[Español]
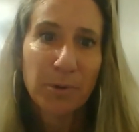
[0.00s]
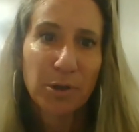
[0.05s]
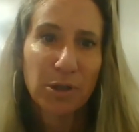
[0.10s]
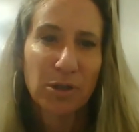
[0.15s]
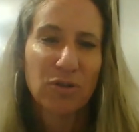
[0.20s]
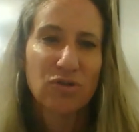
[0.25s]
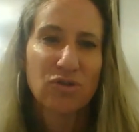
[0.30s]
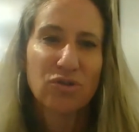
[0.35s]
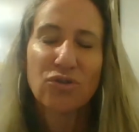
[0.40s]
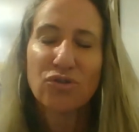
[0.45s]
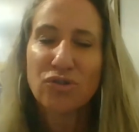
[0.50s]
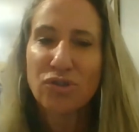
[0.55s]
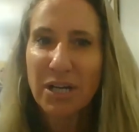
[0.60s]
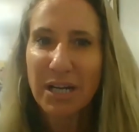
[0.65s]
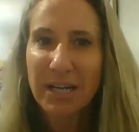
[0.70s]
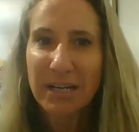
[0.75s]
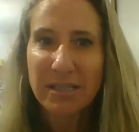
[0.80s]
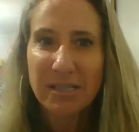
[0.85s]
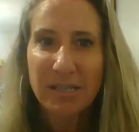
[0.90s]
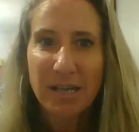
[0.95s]
porque nosotros
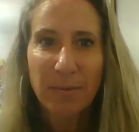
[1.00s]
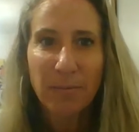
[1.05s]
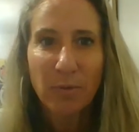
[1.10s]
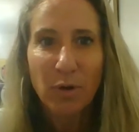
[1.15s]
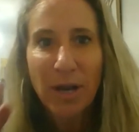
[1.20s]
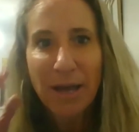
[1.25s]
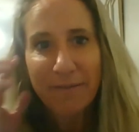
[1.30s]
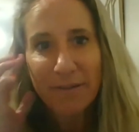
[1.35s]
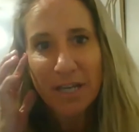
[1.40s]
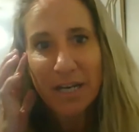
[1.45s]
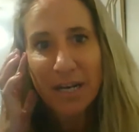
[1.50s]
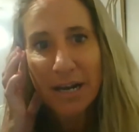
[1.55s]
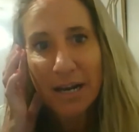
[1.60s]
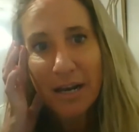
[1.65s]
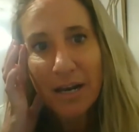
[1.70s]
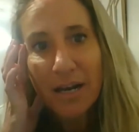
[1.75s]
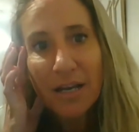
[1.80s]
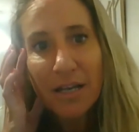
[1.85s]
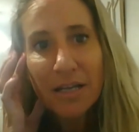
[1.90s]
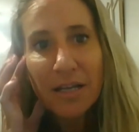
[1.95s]
organizábamos la
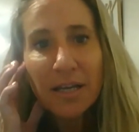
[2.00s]
Bienal